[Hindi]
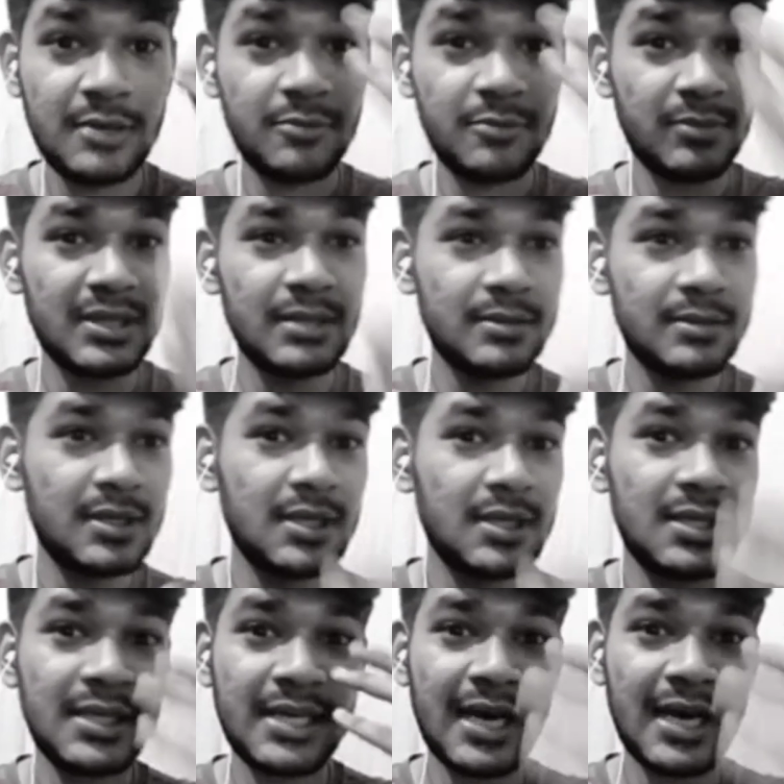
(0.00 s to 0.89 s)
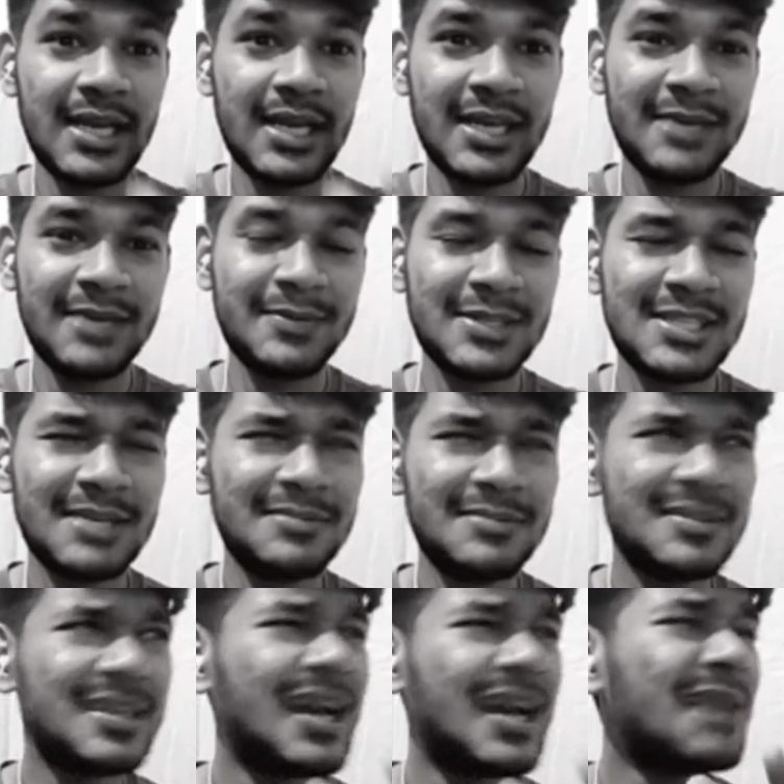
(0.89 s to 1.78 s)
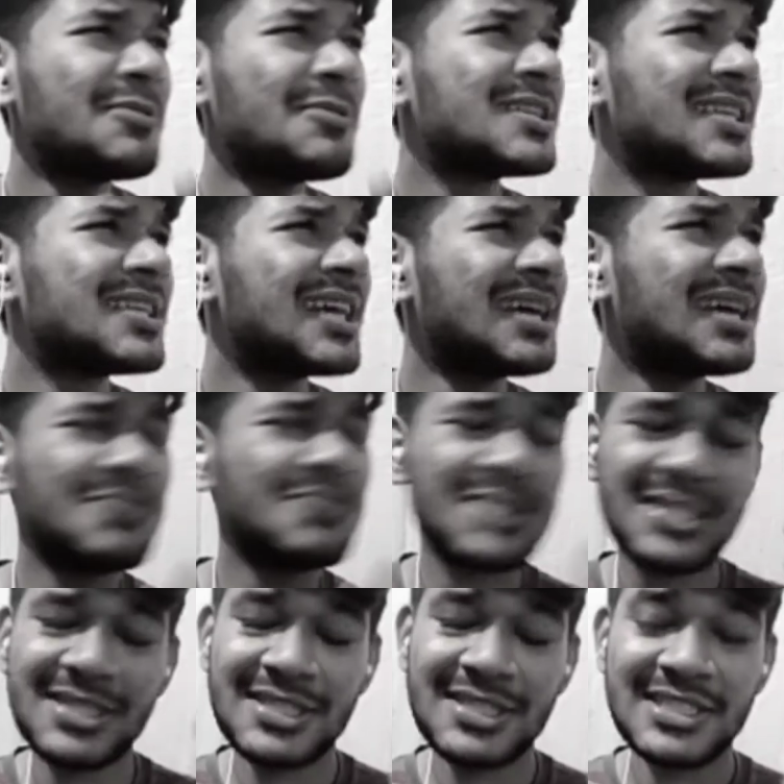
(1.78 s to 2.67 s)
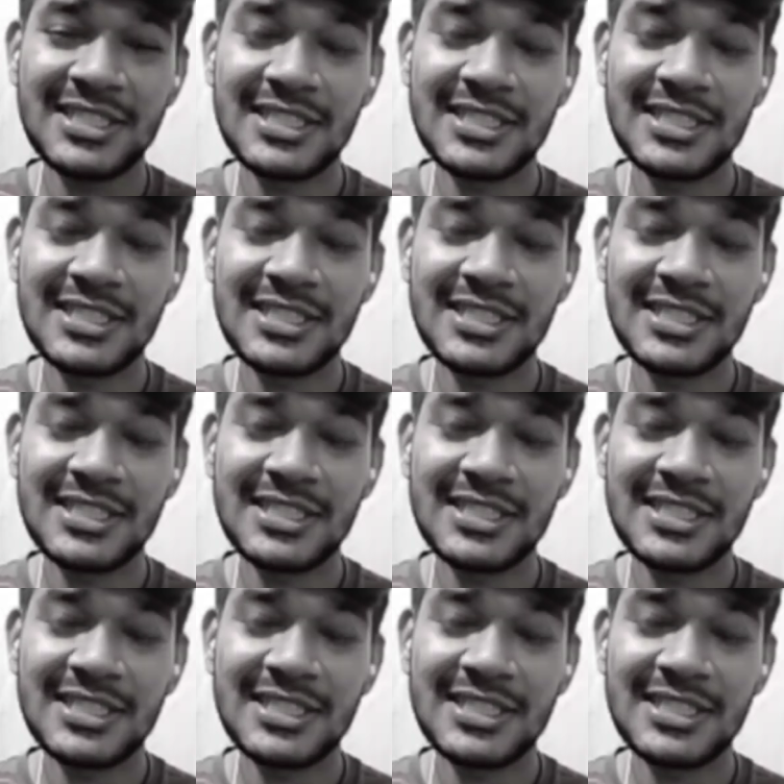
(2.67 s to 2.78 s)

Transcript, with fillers: मतलब कि निकाले इमेज टाइप क्या बोलते हैं यार मुझे